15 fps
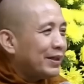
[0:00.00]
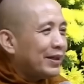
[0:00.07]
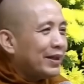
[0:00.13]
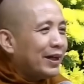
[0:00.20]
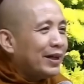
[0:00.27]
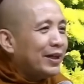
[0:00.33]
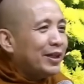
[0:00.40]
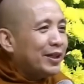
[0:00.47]
là nó
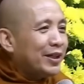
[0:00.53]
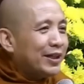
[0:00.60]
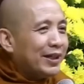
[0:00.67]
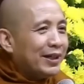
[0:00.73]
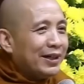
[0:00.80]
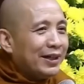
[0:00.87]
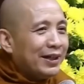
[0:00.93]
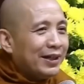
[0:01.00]
hơi
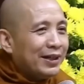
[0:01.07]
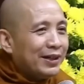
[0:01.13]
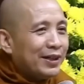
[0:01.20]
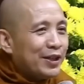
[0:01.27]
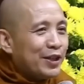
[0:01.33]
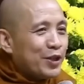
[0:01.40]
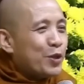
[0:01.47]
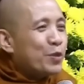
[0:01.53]
uh,
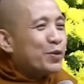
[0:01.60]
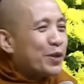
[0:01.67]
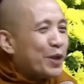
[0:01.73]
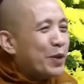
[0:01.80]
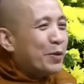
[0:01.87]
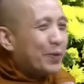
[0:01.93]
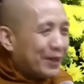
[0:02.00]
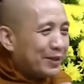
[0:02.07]
xìu
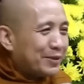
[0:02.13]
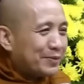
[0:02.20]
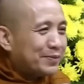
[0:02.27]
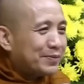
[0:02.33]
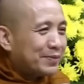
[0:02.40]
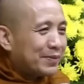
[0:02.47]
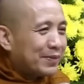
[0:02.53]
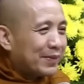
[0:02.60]
xìu vậy đó
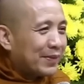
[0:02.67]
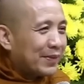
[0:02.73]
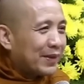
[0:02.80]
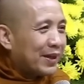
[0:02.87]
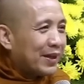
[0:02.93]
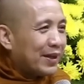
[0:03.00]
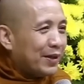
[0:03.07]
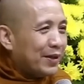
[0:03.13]
ừ.
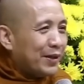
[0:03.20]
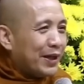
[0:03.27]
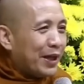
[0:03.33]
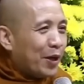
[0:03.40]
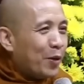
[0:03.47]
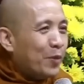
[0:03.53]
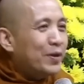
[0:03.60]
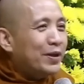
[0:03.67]
người này
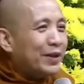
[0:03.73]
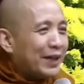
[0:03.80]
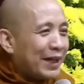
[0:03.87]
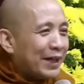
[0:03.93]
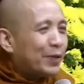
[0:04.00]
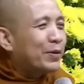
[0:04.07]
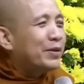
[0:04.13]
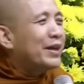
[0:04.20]
hú người
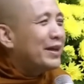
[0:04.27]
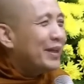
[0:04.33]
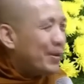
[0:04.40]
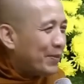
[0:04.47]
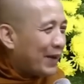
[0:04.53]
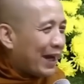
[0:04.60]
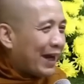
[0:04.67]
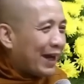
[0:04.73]
kia thôi đi đi
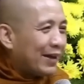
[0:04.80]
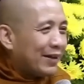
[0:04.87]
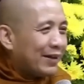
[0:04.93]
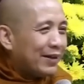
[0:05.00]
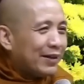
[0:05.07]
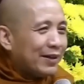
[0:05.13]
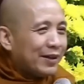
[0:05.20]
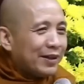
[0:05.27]
mà
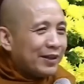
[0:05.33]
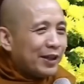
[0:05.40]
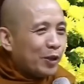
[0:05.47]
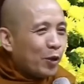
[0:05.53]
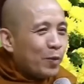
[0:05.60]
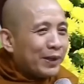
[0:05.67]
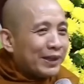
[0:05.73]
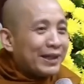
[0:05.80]
đi
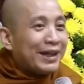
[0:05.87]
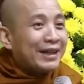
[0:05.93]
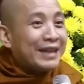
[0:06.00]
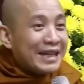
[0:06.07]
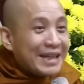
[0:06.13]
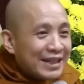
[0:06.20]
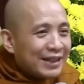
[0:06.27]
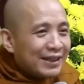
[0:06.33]
tu mà ta năn
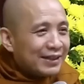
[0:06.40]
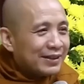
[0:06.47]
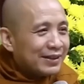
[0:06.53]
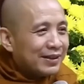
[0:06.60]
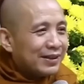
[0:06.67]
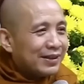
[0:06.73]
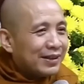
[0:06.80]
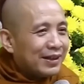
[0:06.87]
nỉ vậy đó
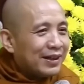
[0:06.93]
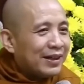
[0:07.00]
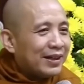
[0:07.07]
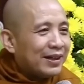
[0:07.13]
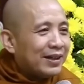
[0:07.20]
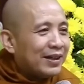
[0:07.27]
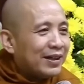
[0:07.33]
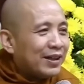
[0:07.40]
à,
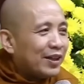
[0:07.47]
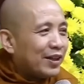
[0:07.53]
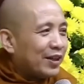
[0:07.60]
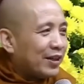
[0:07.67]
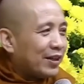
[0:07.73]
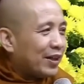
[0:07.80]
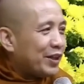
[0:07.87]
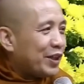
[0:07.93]

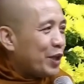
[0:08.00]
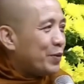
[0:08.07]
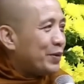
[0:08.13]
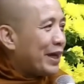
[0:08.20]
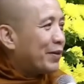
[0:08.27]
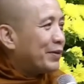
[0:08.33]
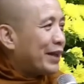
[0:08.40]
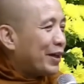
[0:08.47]
là dìu
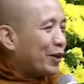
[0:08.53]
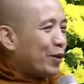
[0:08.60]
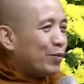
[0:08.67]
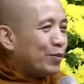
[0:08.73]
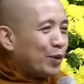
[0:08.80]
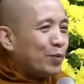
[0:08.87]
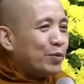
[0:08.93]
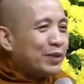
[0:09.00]
nhau ta
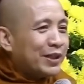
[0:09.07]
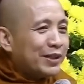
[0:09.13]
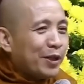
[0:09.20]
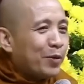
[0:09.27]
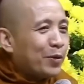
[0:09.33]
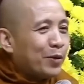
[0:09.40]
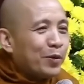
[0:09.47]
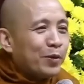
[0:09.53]
cùng chung sức
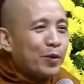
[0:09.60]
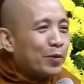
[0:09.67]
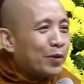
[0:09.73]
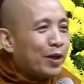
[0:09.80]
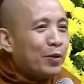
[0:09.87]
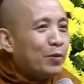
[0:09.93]
tu rốt cuộc là